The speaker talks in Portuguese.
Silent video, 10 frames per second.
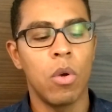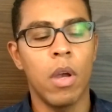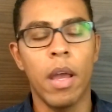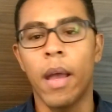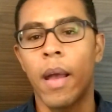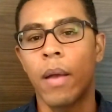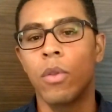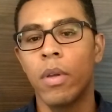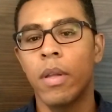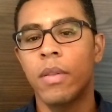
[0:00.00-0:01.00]

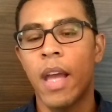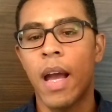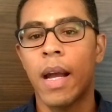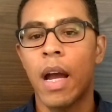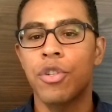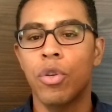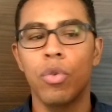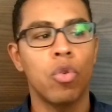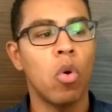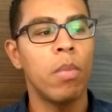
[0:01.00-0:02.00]
é, tem a caixa
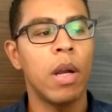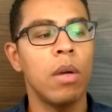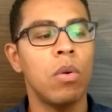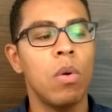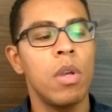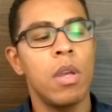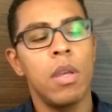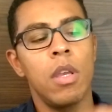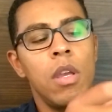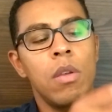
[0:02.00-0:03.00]
no tom branco
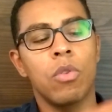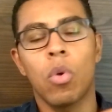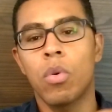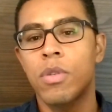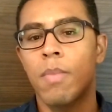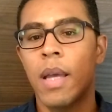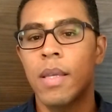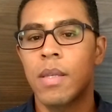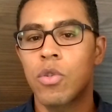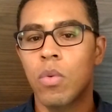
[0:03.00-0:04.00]
e tons
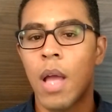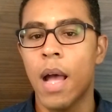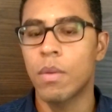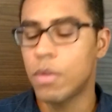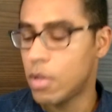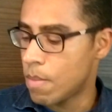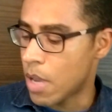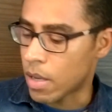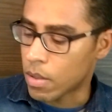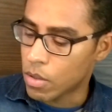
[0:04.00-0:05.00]
mais azulados
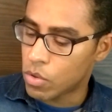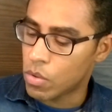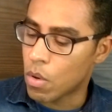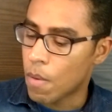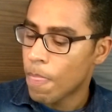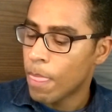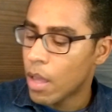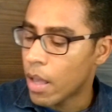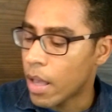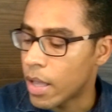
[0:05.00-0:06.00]
também. Isso
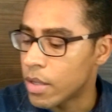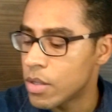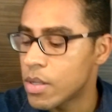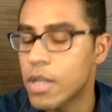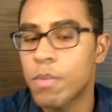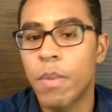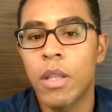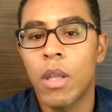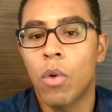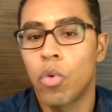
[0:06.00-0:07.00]
é, diz
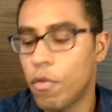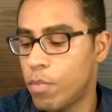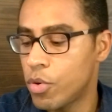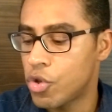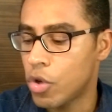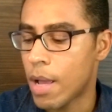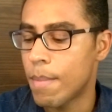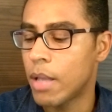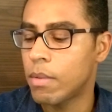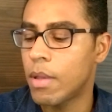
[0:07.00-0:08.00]
respeito ao novo
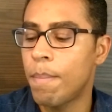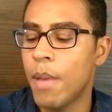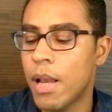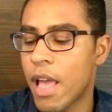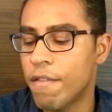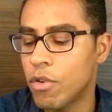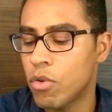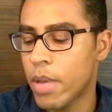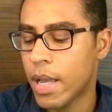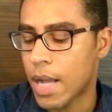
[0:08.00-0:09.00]
posicionamento da Peileve
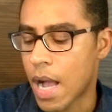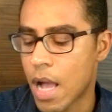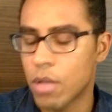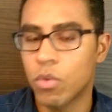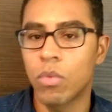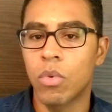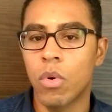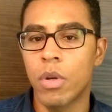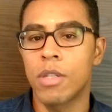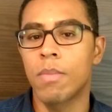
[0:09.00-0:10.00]
no mercado, com
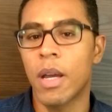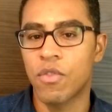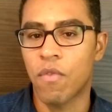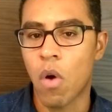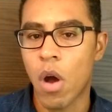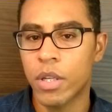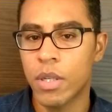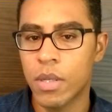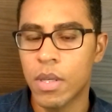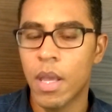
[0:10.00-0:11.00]
cores mais
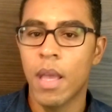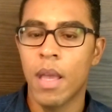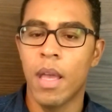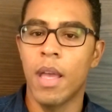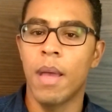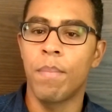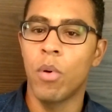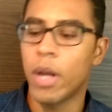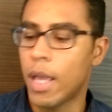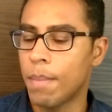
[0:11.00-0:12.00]
fortes, é,
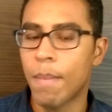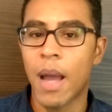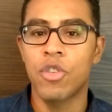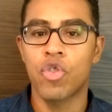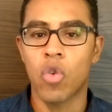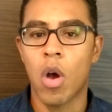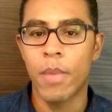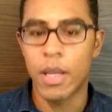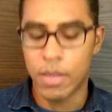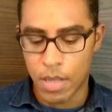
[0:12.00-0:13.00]
porém mais
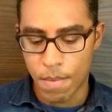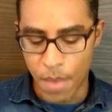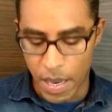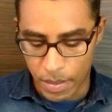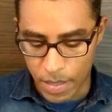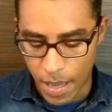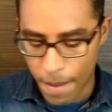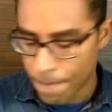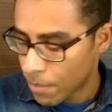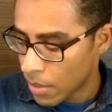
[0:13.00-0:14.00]
sóbrias também. Né?